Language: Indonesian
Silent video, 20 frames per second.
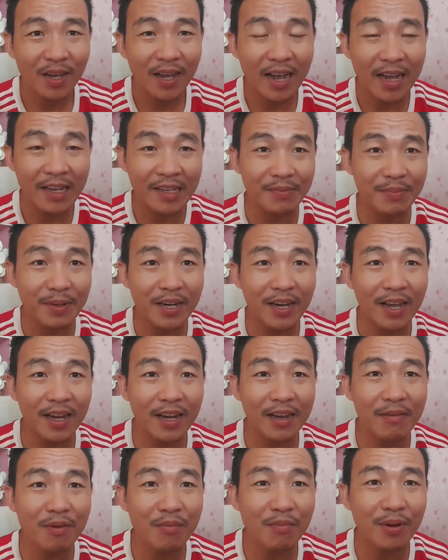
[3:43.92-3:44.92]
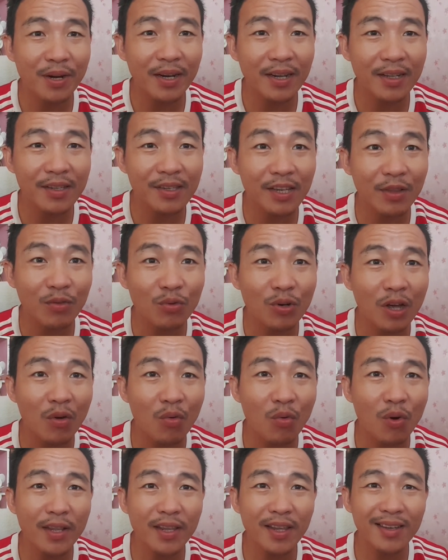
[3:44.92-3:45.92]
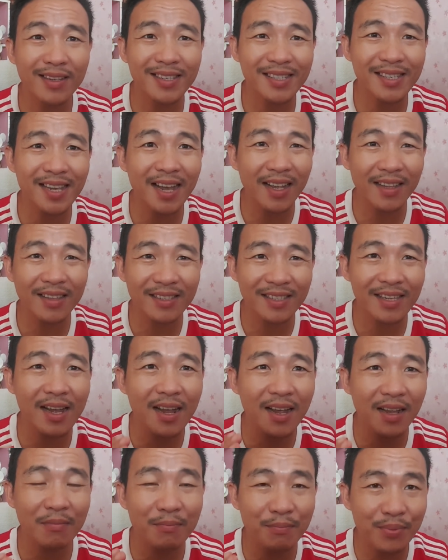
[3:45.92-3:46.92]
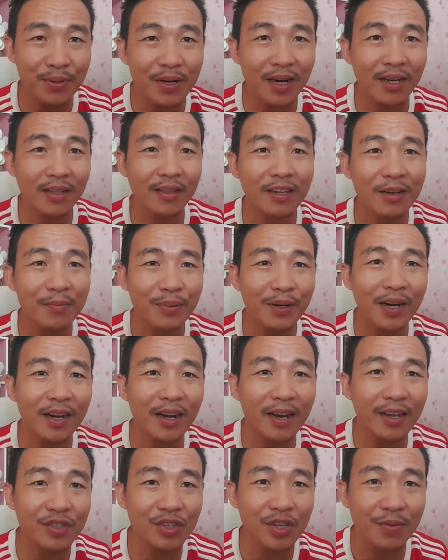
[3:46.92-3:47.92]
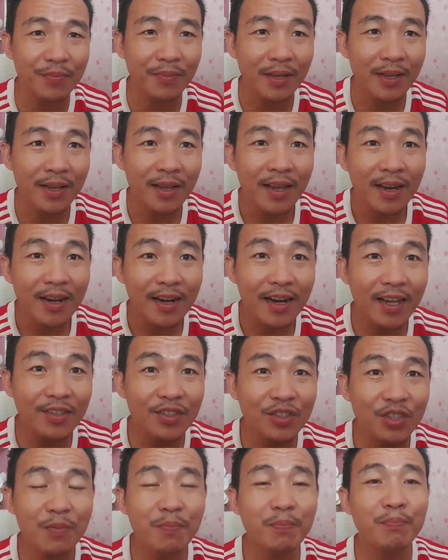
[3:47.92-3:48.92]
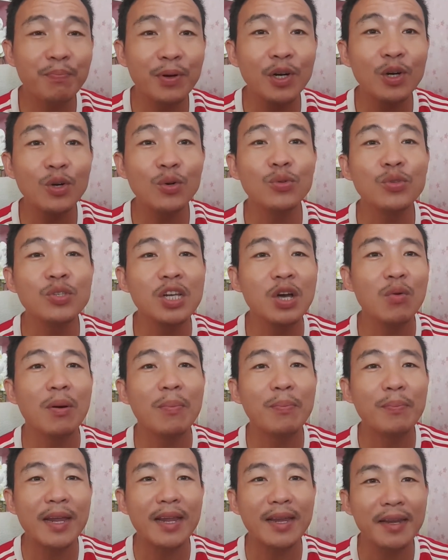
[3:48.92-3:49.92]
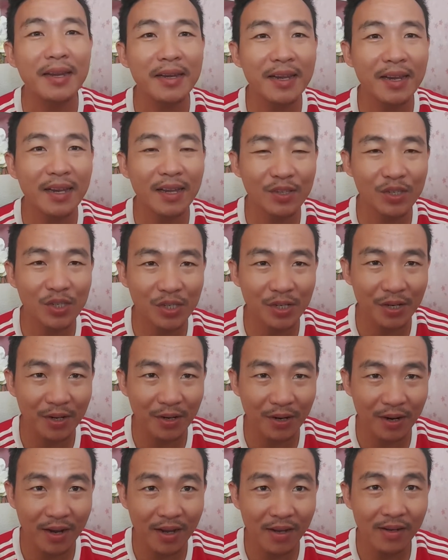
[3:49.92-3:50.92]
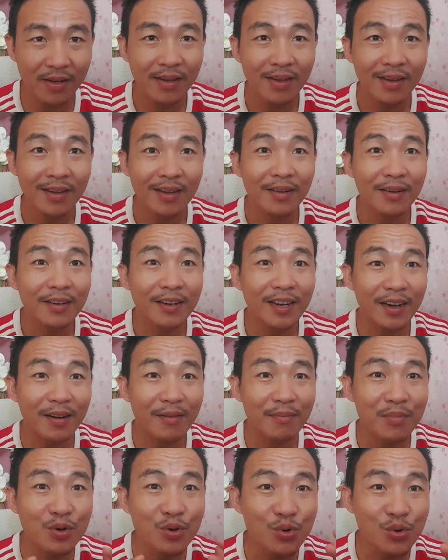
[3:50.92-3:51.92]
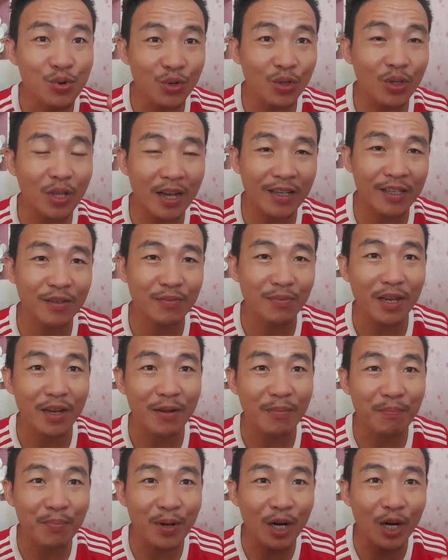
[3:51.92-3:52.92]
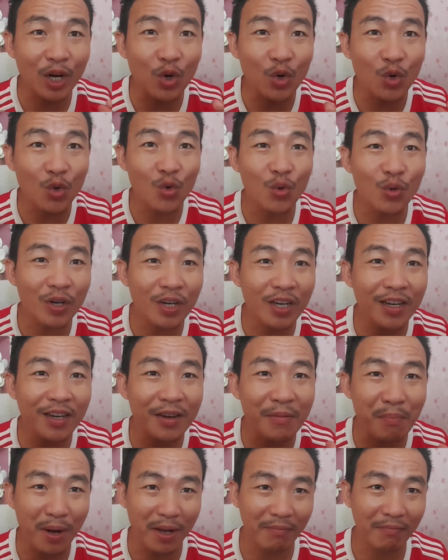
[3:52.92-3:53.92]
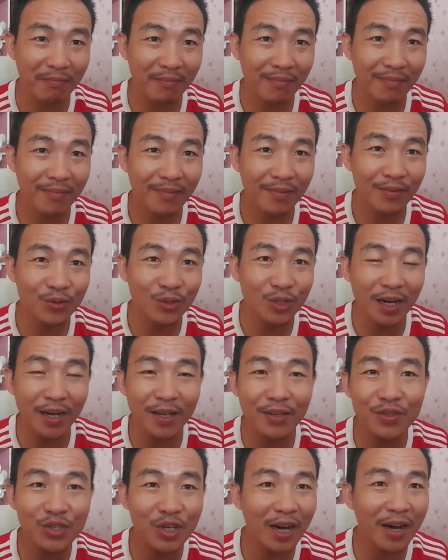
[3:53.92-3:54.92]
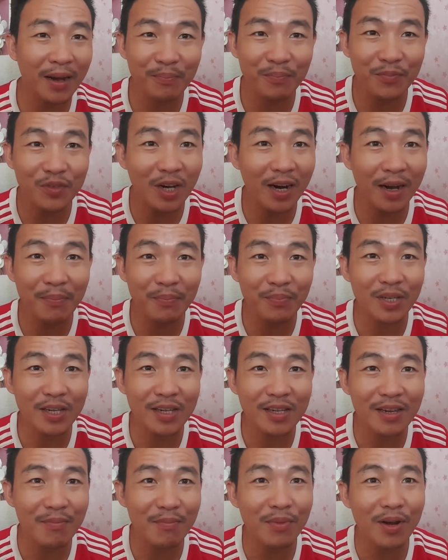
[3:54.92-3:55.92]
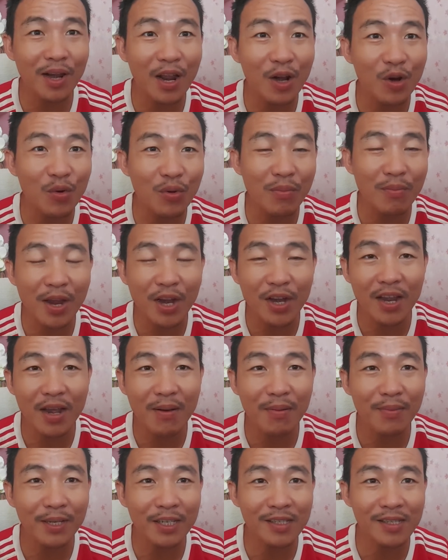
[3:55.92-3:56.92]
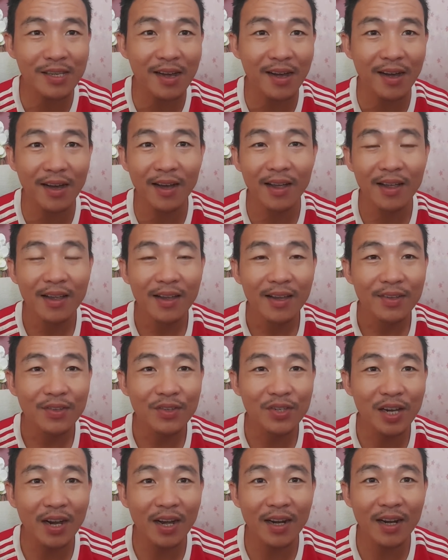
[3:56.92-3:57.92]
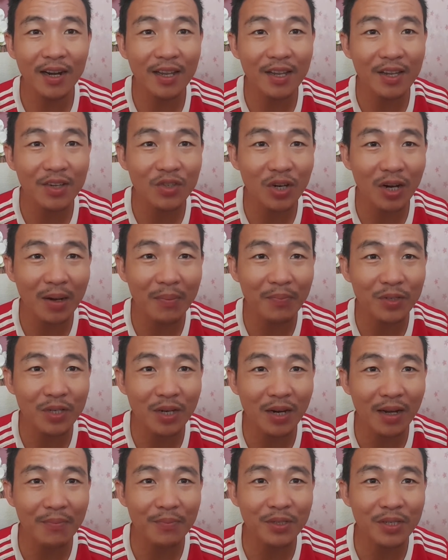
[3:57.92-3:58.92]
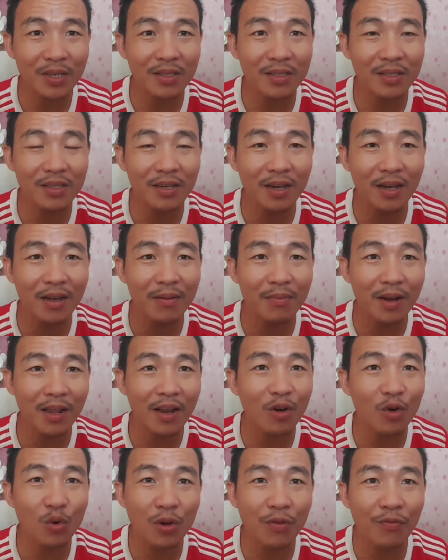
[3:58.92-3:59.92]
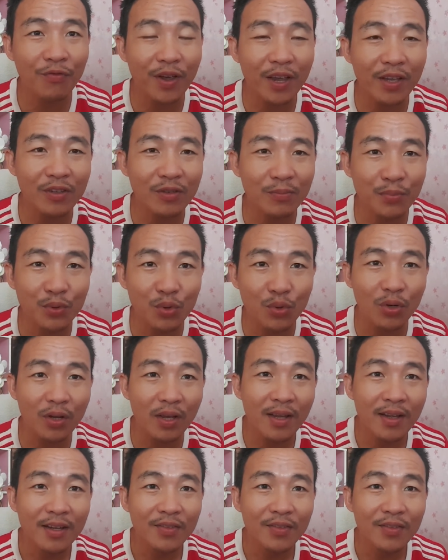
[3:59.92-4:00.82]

Azmin Ali memberikan satu dakwaan yang sangat-sangat berat kepada Najib. Najib perlu jawab ini dengan segera dan menurut Azmin perlu didebat. Jangan cakap-cakap saja melalui media massa, jangan hanya cakap-cakap saja melalui Facebook,